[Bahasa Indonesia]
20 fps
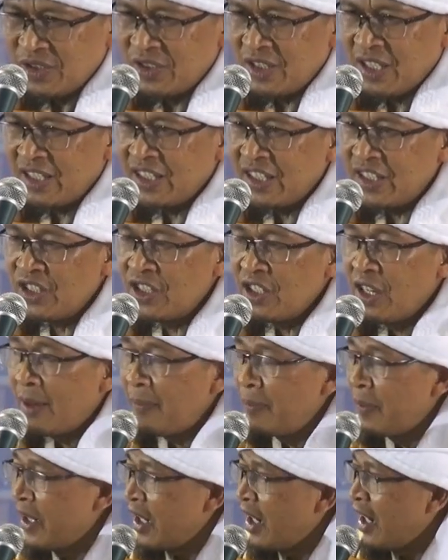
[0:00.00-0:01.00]
Jadi
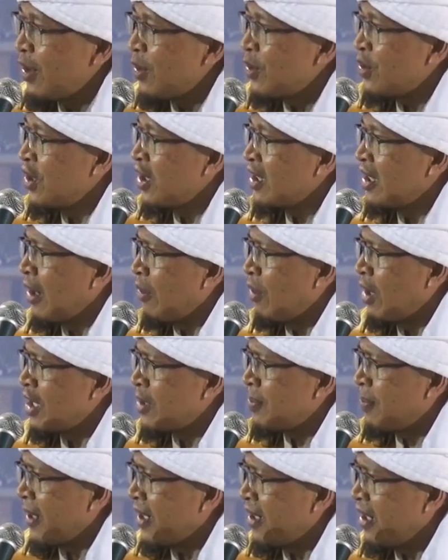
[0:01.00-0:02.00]
siapa yang harus kita
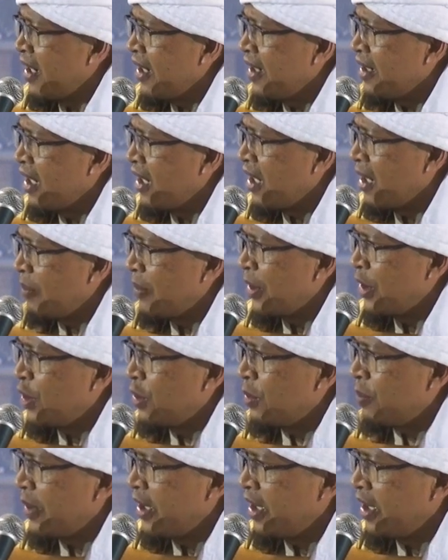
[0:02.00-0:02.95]
waspadai dalam hidup